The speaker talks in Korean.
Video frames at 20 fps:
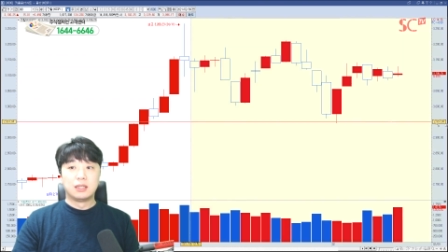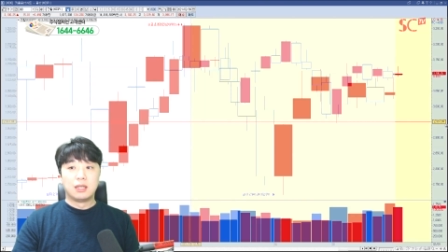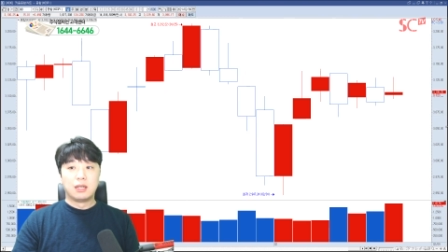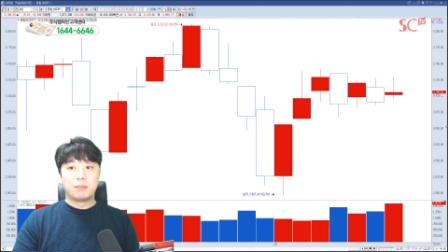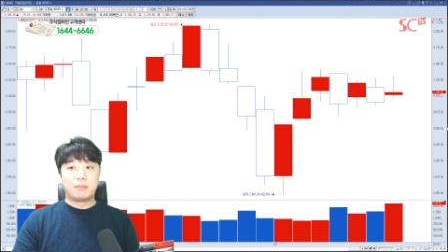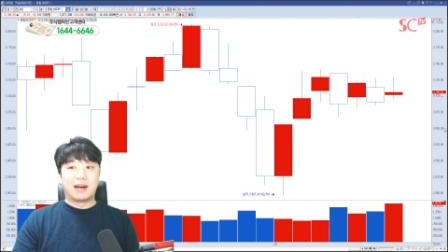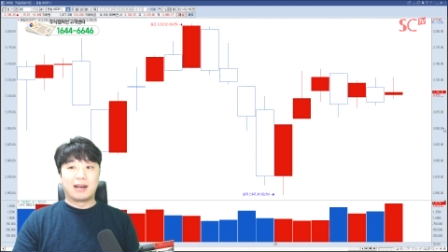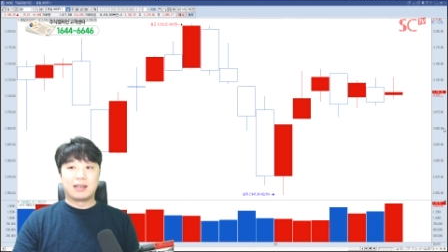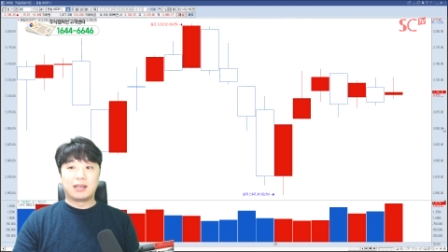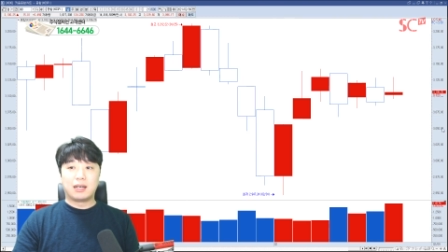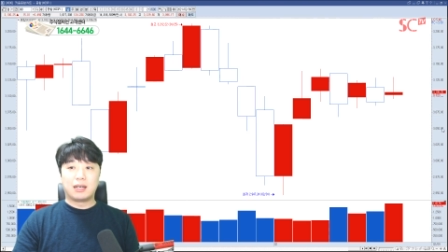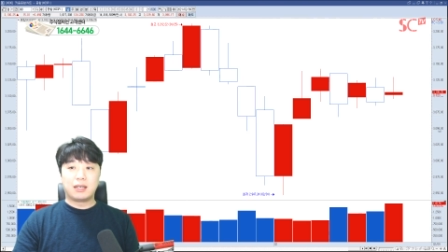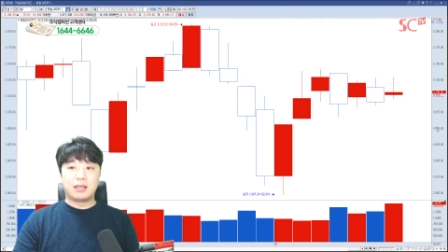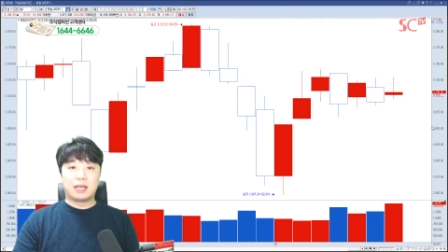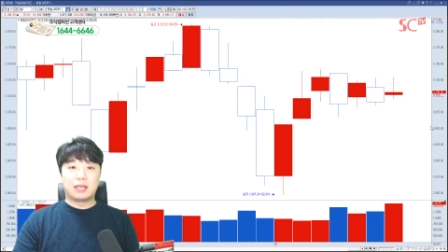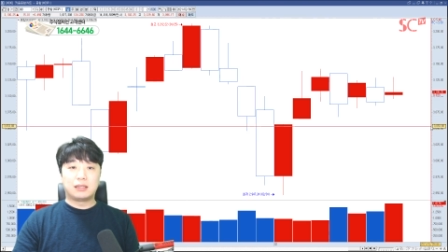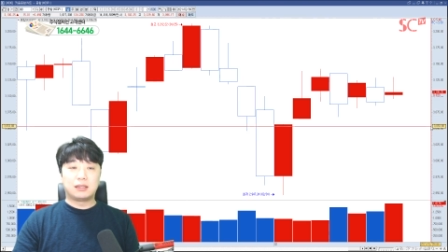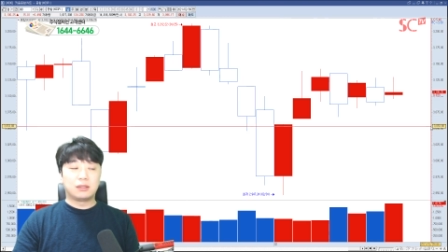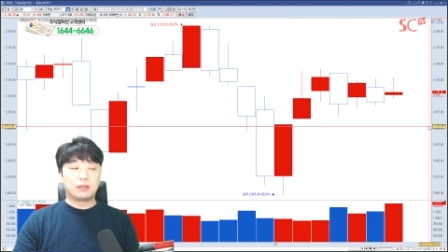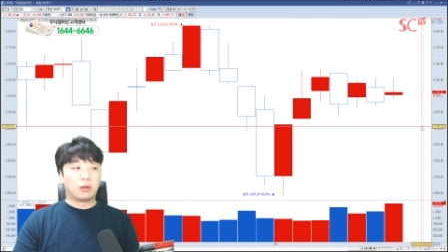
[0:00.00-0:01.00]
방향이
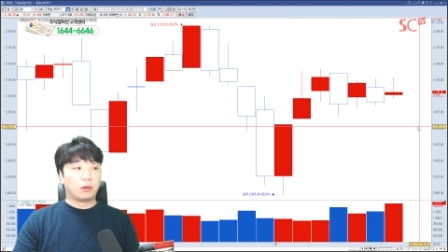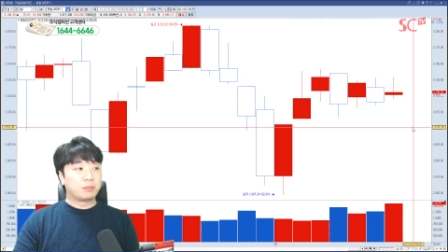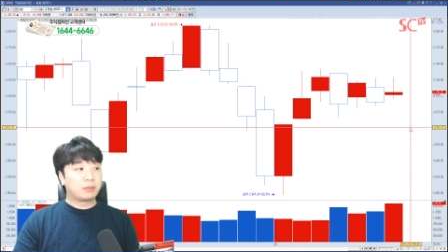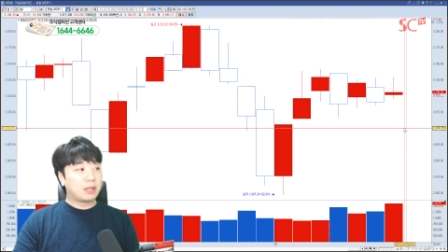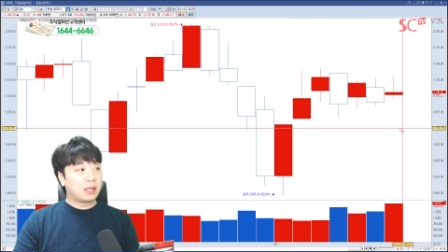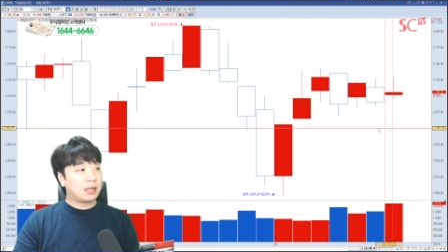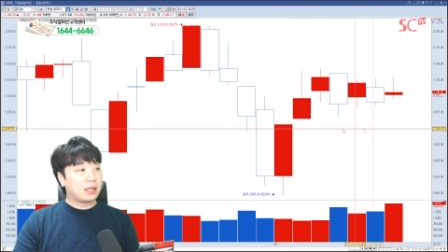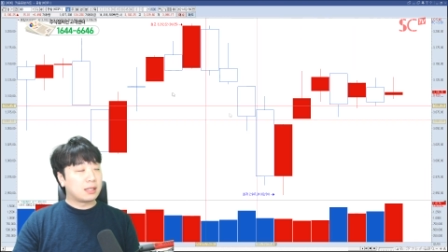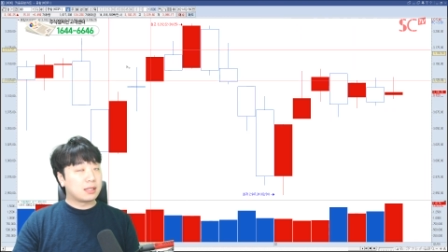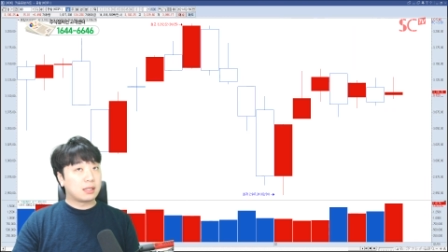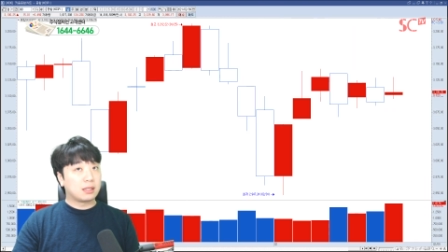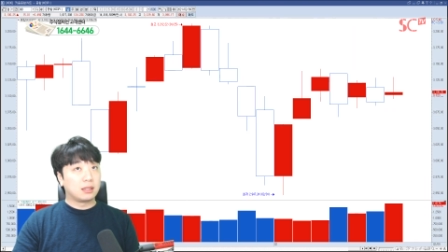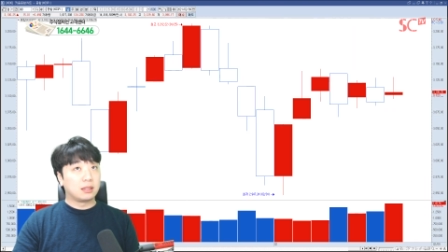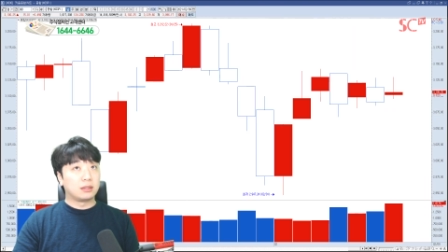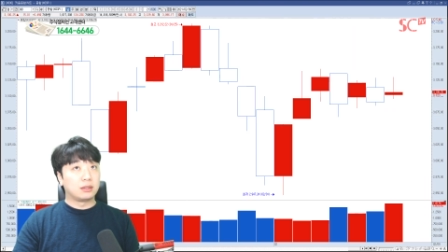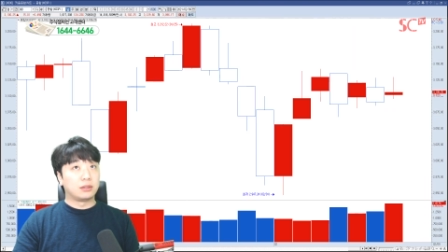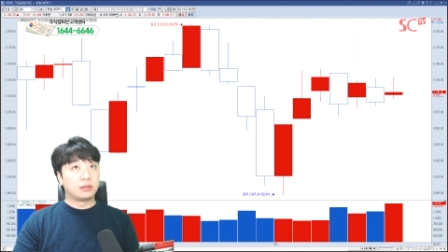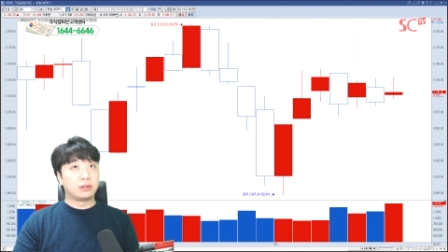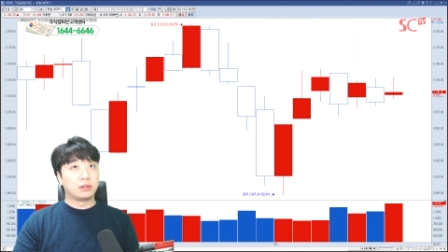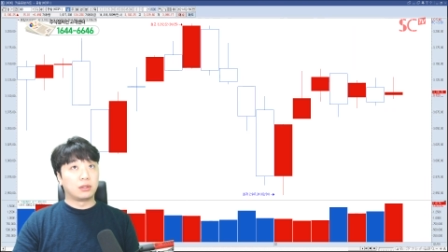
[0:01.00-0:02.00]
아직 없다
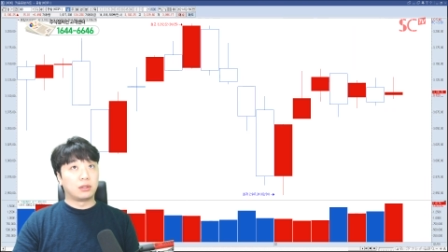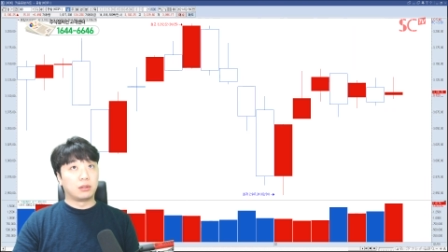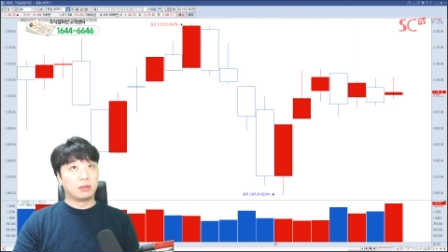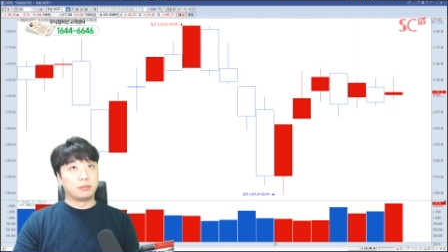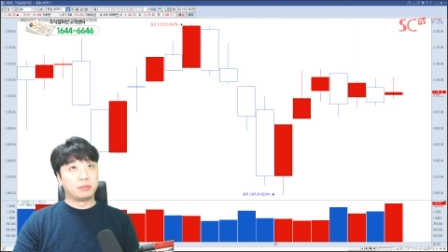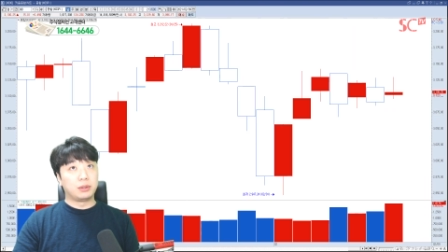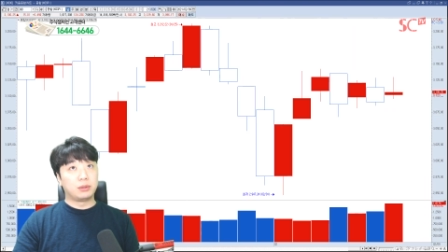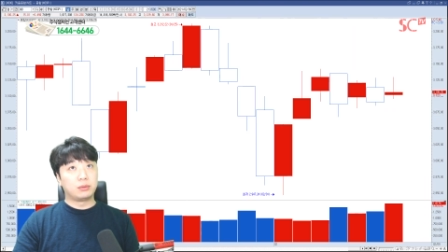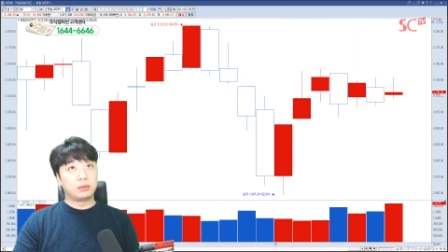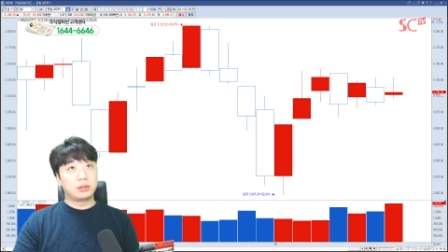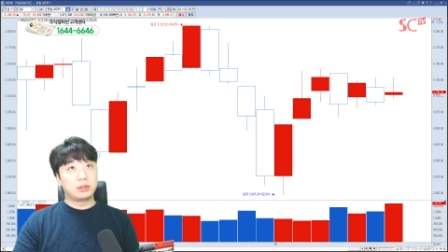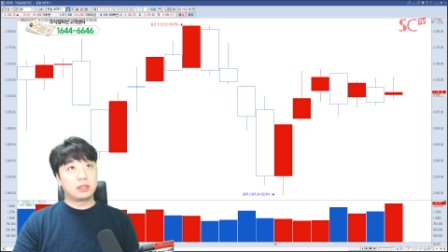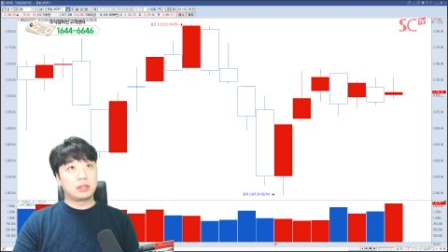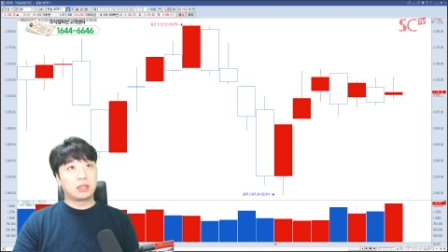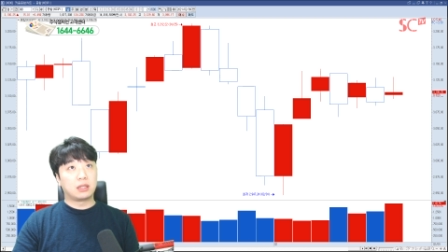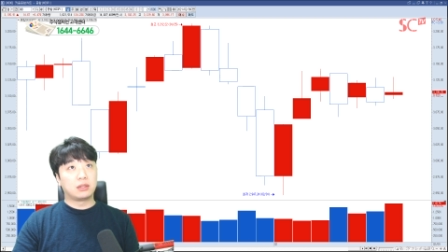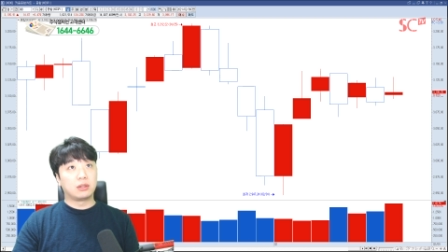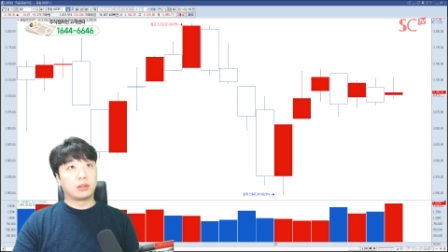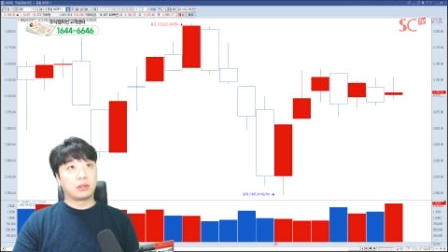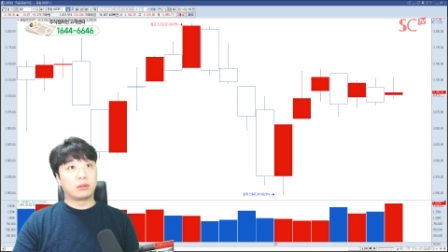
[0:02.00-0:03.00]
생각이 들죠 미국
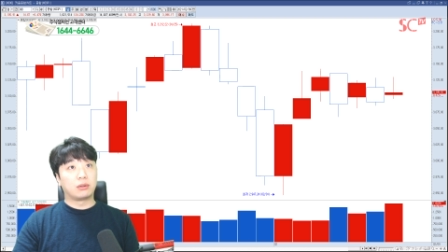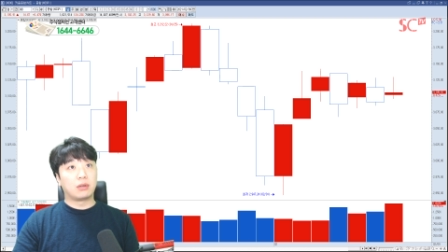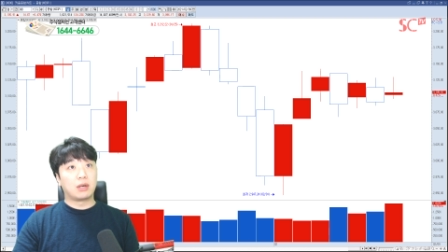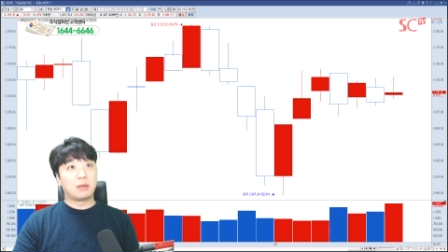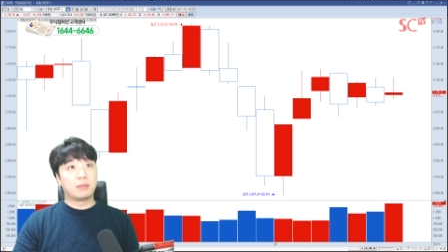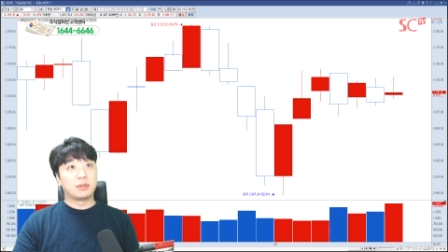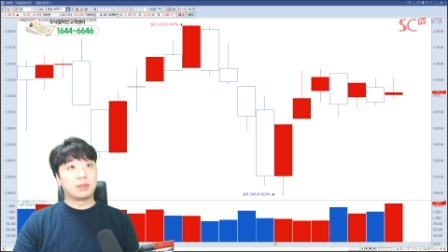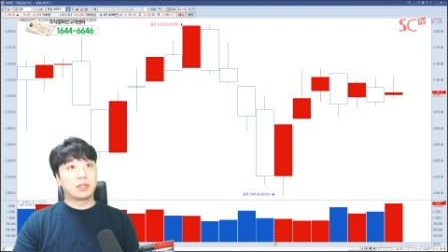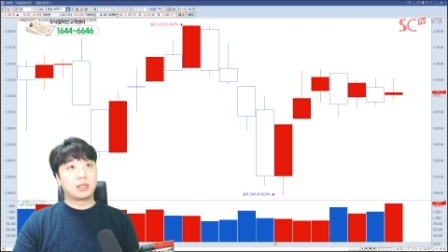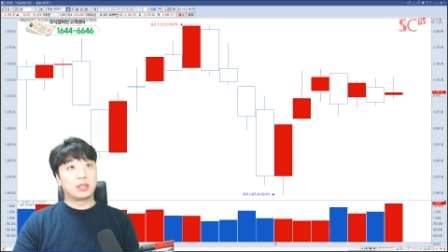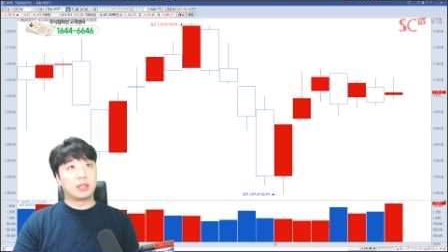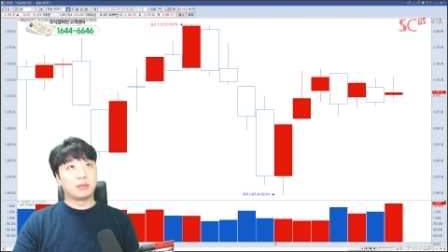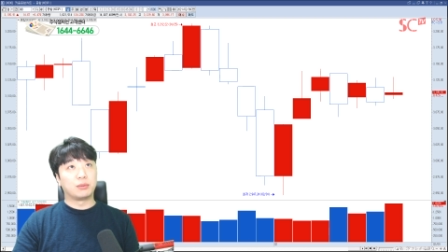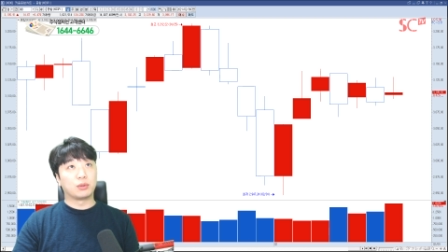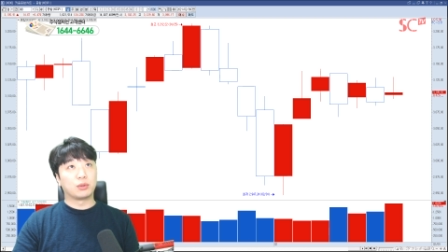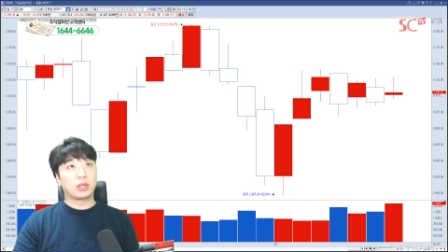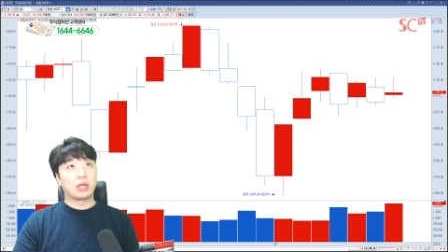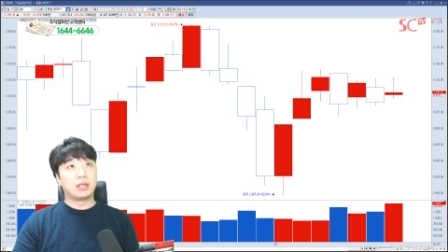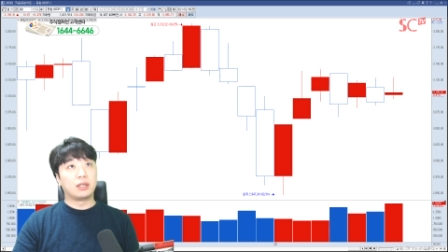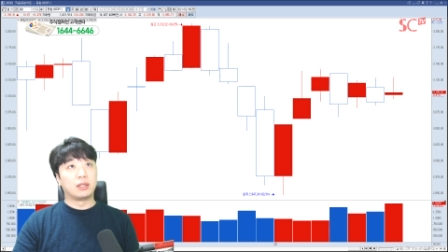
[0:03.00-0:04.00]
시장은 어떤가 한번
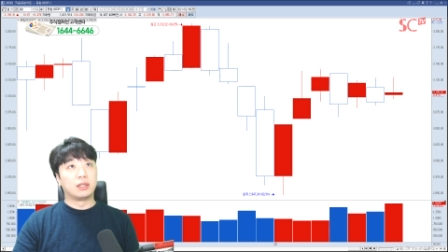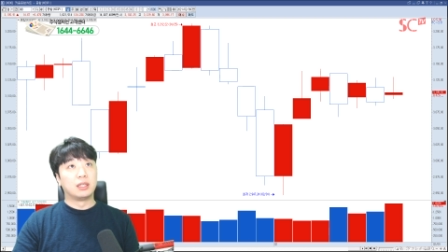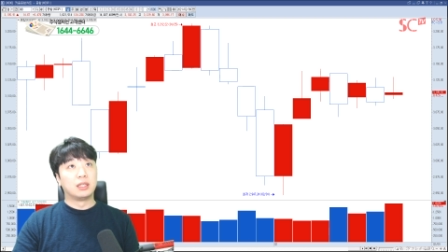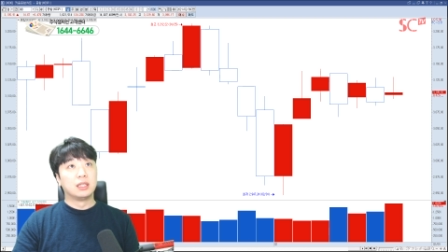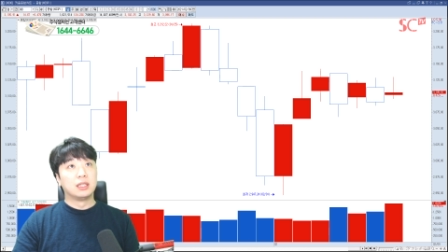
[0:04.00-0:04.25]
체크해볼까요